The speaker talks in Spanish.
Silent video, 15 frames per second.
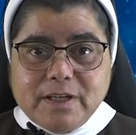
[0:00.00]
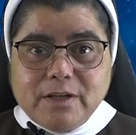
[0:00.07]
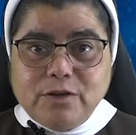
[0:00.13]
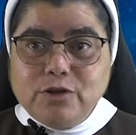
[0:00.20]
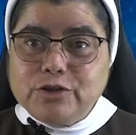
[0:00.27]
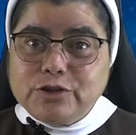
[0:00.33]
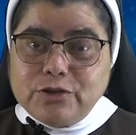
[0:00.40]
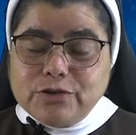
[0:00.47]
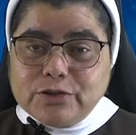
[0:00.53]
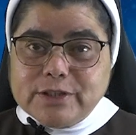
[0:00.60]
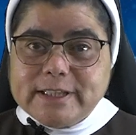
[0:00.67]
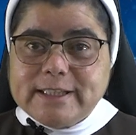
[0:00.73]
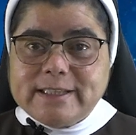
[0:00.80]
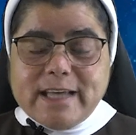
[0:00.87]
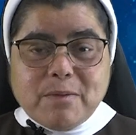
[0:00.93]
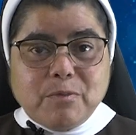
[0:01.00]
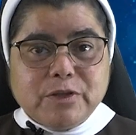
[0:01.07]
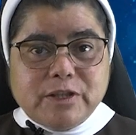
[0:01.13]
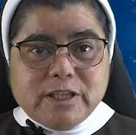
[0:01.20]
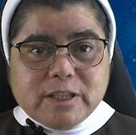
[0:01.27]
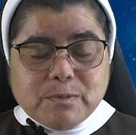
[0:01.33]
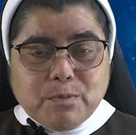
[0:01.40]
Nosotros
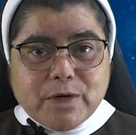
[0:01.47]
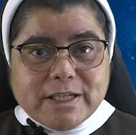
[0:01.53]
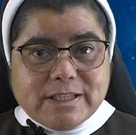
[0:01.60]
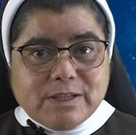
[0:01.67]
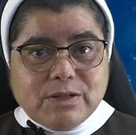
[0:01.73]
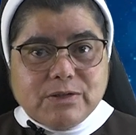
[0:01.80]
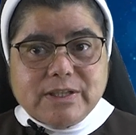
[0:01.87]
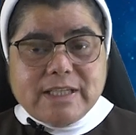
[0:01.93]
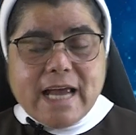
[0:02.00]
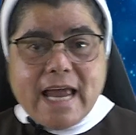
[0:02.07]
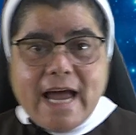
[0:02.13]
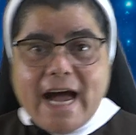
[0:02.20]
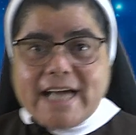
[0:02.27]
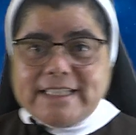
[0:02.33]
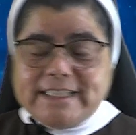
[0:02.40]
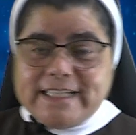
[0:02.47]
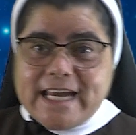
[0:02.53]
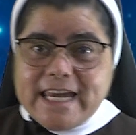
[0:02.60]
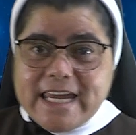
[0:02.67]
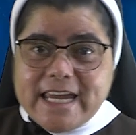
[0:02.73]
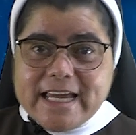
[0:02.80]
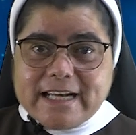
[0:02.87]
estamos dispuestos a
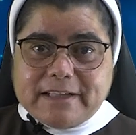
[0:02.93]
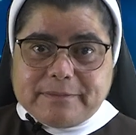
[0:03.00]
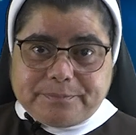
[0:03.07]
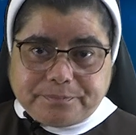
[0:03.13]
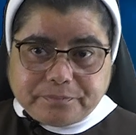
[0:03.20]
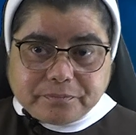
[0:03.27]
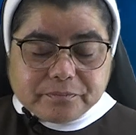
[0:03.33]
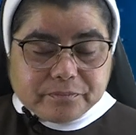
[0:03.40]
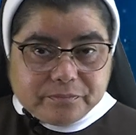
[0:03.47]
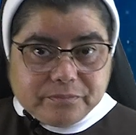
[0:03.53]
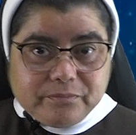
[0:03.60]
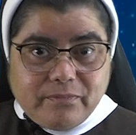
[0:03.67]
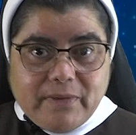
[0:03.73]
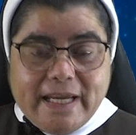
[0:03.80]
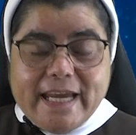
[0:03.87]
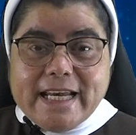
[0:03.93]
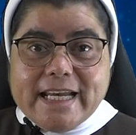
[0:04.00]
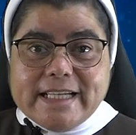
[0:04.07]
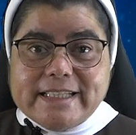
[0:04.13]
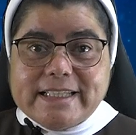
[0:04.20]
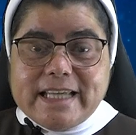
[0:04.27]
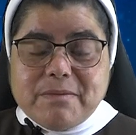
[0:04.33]
seguir en
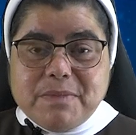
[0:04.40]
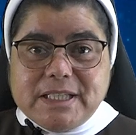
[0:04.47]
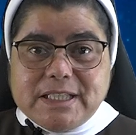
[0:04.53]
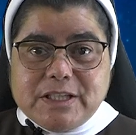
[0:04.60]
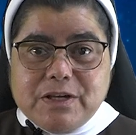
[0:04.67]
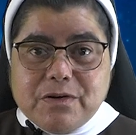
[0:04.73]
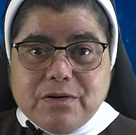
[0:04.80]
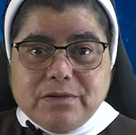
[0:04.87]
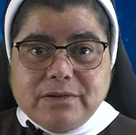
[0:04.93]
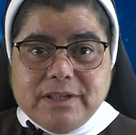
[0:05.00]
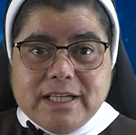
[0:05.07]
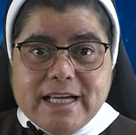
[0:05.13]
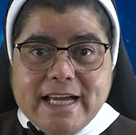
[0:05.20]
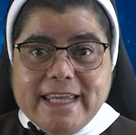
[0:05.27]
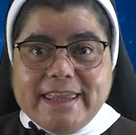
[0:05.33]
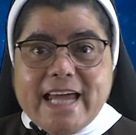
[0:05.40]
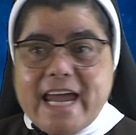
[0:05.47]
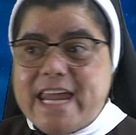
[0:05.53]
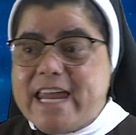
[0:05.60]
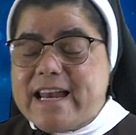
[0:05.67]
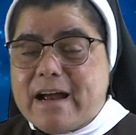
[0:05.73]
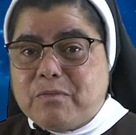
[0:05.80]
esta misión de
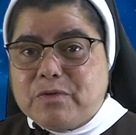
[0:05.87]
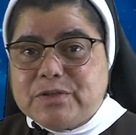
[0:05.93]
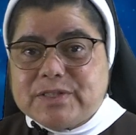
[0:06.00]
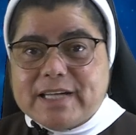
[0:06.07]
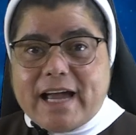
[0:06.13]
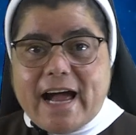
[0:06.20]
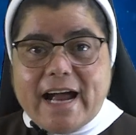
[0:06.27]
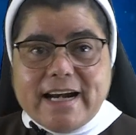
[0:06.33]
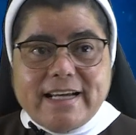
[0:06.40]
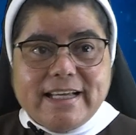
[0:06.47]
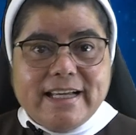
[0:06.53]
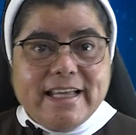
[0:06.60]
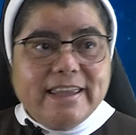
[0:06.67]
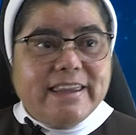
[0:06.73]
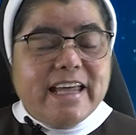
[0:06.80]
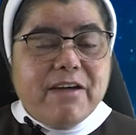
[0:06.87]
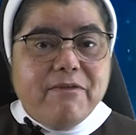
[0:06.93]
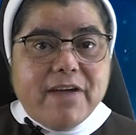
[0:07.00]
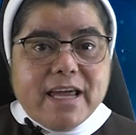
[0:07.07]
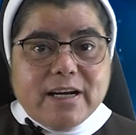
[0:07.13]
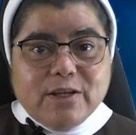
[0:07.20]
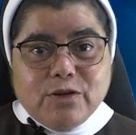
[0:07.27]
ir a buscar, de
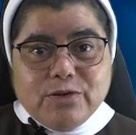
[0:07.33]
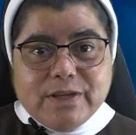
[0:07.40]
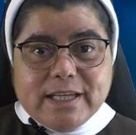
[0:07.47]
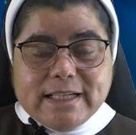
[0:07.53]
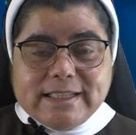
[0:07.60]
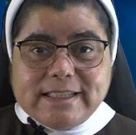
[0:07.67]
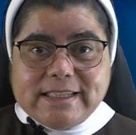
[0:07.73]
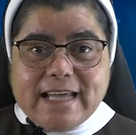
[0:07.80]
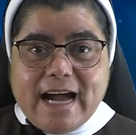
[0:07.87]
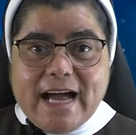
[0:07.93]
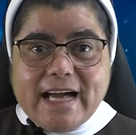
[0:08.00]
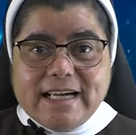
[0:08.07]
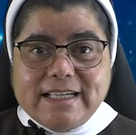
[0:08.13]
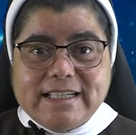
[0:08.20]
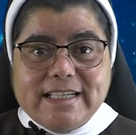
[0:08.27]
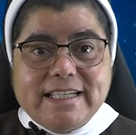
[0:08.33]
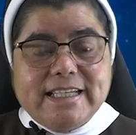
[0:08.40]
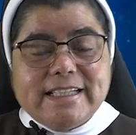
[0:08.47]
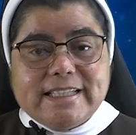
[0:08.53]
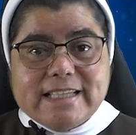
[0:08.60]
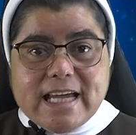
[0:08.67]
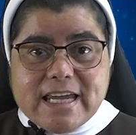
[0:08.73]
ver dónde está
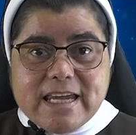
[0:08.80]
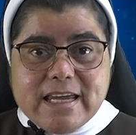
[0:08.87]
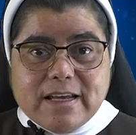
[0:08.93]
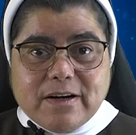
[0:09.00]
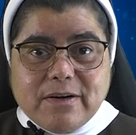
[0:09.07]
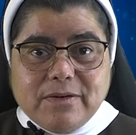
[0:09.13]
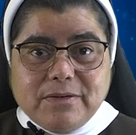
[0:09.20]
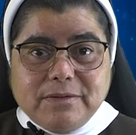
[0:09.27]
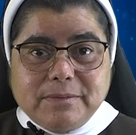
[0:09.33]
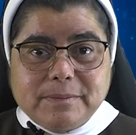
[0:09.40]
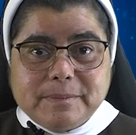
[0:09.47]
y seguirlo.